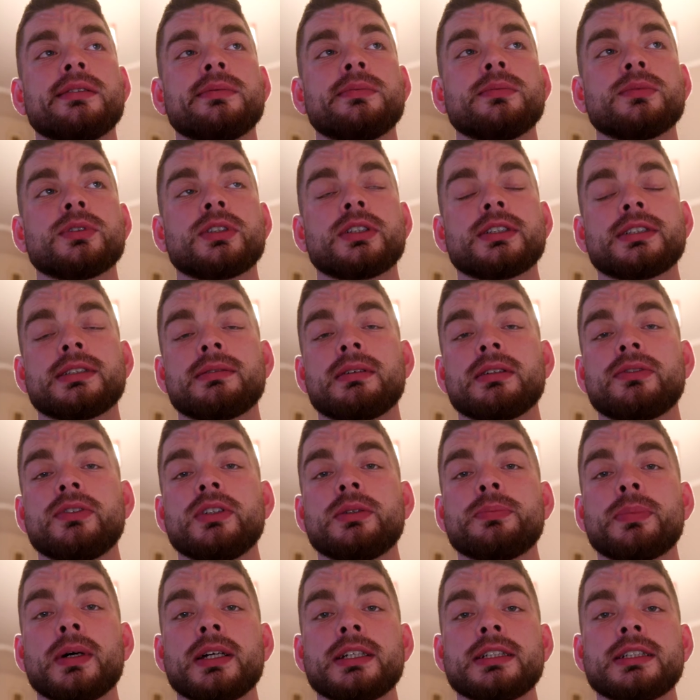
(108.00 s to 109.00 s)
Muszę
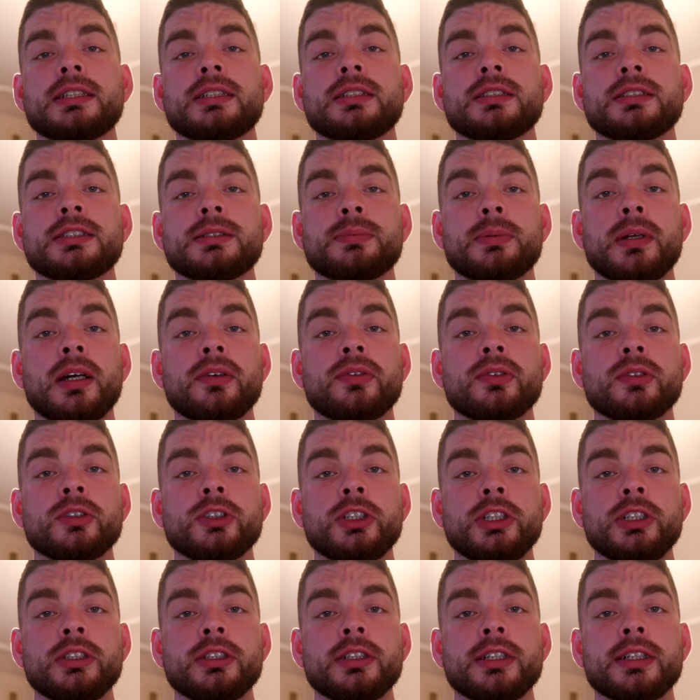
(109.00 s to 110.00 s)
załatwić parę spraw
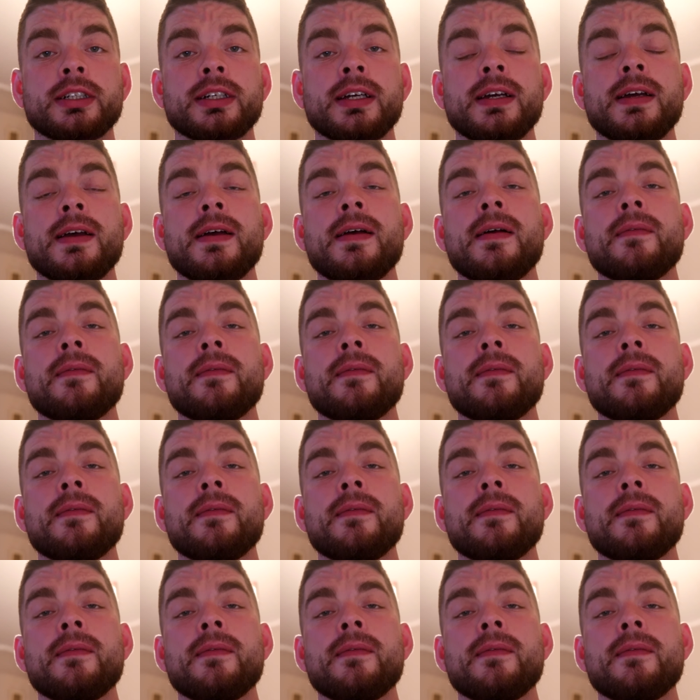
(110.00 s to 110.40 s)
rodzinnych.